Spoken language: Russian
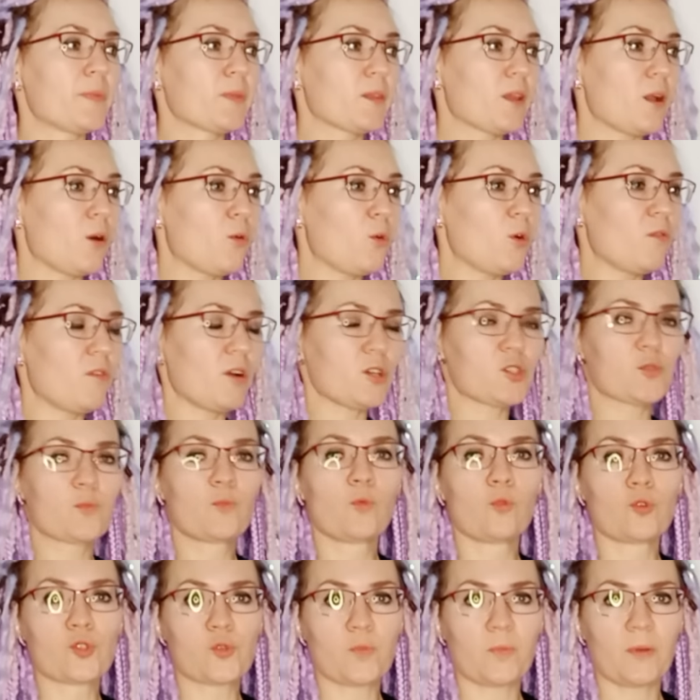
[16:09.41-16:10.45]
какой ваш
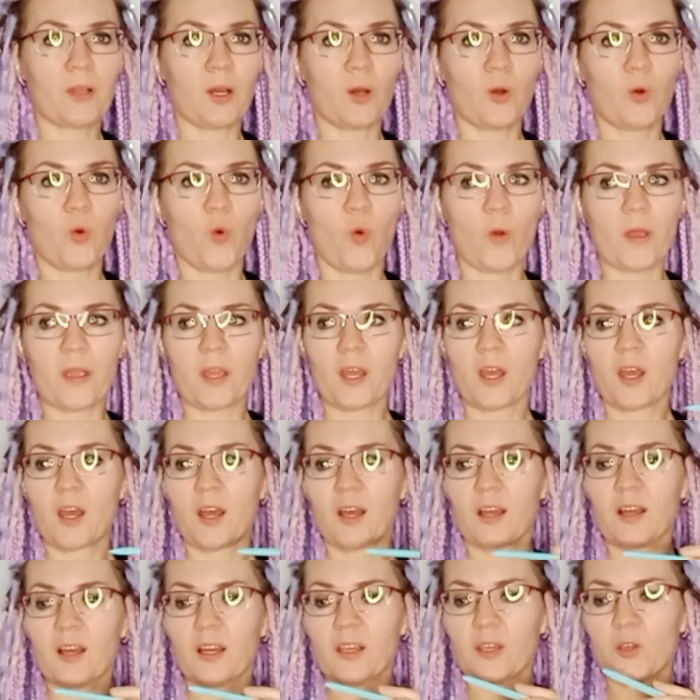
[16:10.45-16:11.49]
муж плохой,
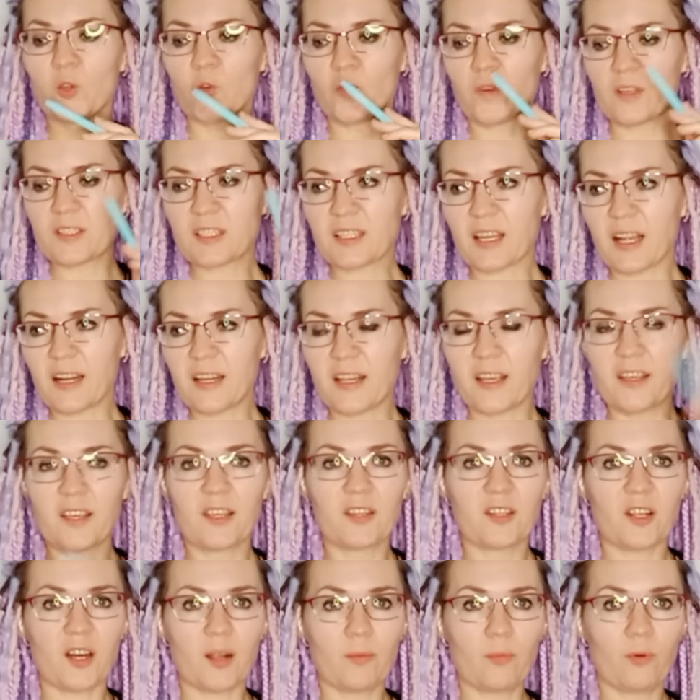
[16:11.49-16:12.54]
какие у вас коллеги
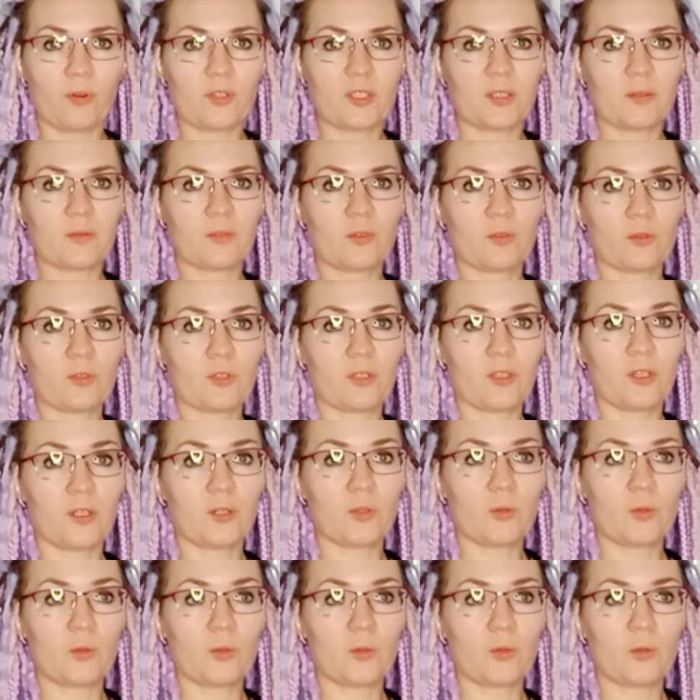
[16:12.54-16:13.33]
на работе дурные.